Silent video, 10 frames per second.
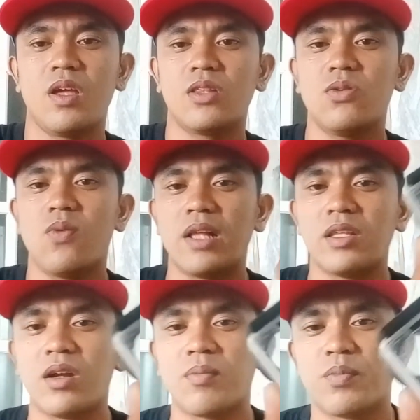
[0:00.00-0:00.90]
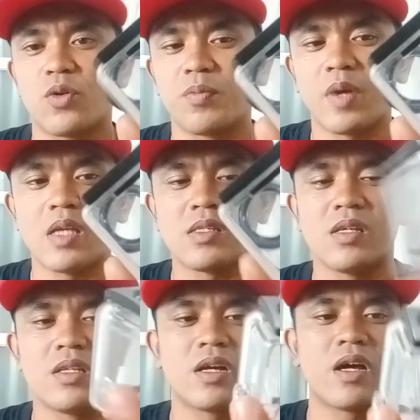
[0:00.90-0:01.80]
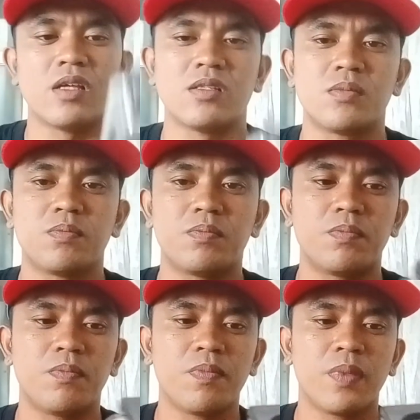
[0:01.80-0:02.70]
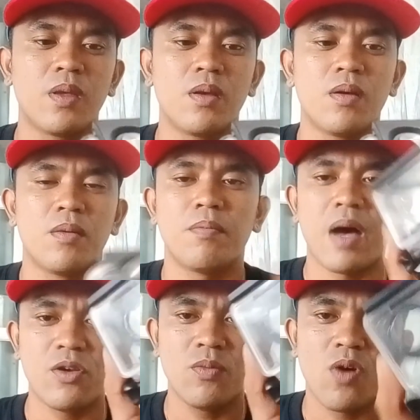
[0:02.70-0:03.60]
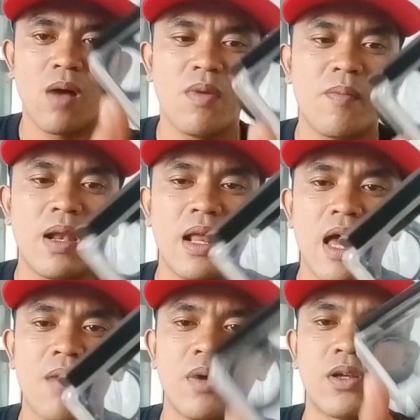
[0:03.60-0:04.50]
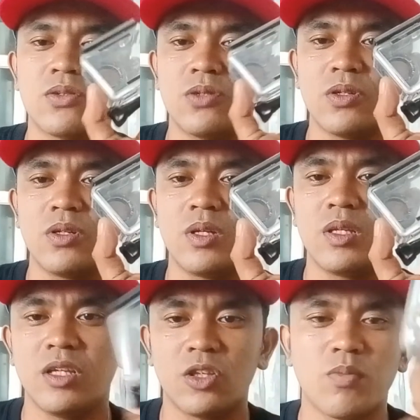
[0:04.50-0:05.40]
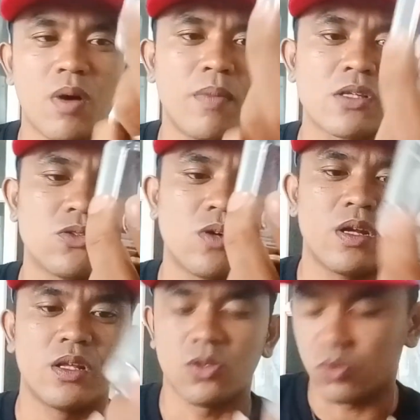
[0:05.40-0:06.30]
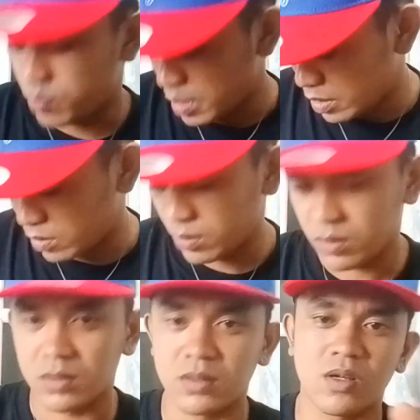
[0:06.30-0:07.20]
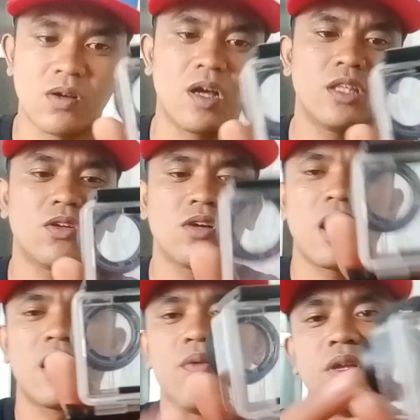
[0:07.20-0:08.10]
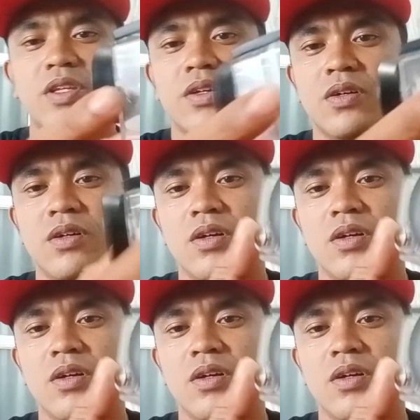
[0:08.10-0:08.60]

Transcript: itong waterproof casing nga guys. Paano mo nga ba malalaman kung hindi to papasukan ng tubig niya? So, ganito ang gagawin nyo